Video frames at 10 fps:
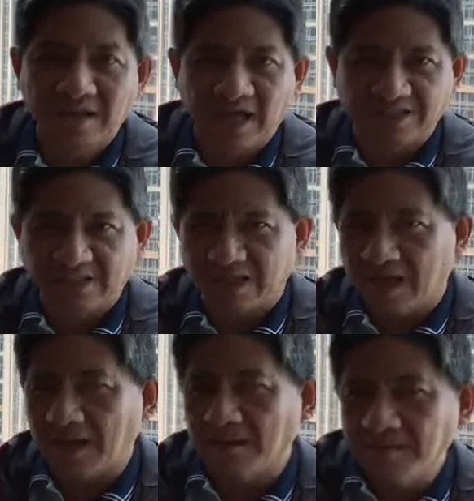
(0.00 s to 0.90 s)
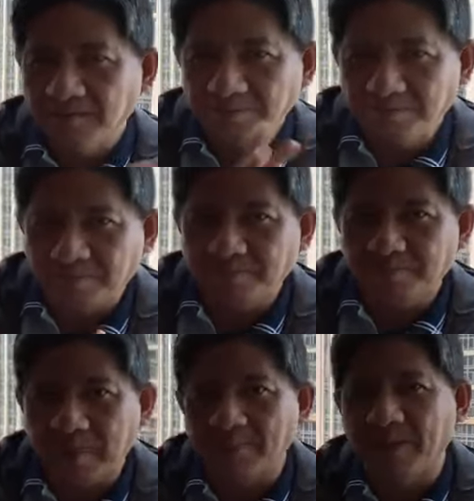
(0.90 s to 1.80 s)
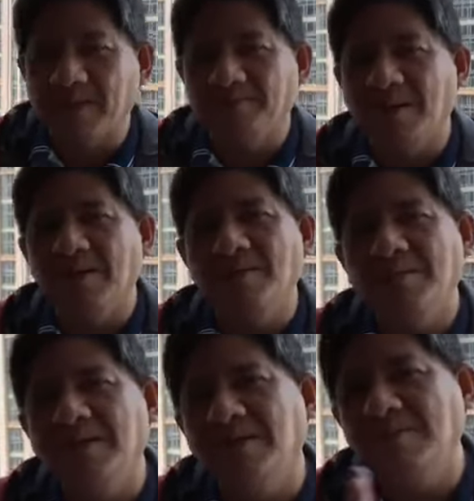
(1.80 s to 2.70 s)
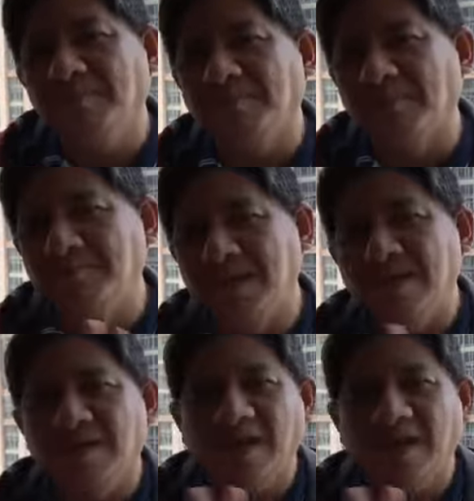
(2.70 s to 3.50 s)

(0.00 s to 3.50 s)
At saka, Pampatanggal Pampa, stress. Pampabi, pabihi.